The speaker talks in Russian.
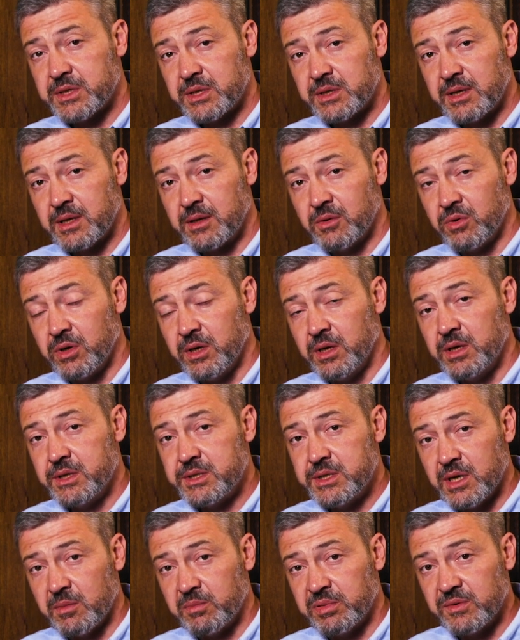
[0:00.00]
технологии
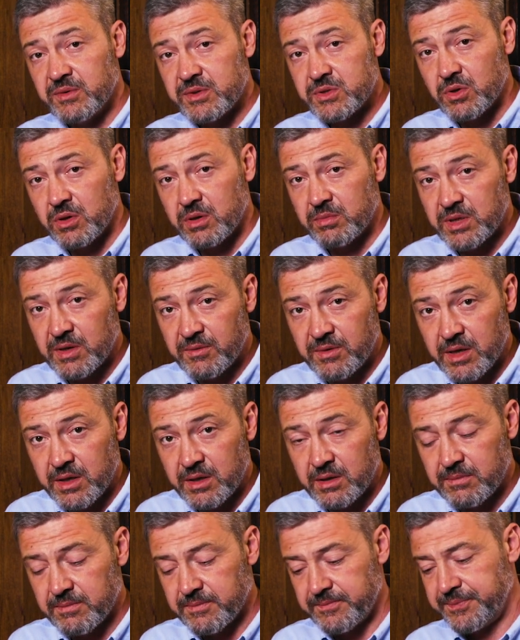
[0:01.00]
литья под высоким
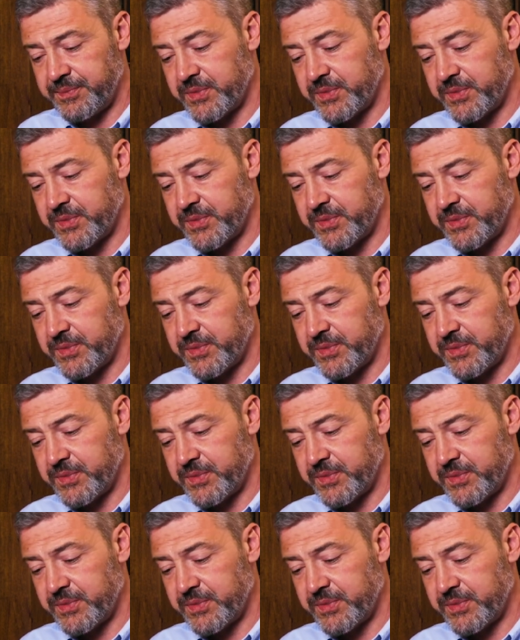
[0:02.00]
давлением.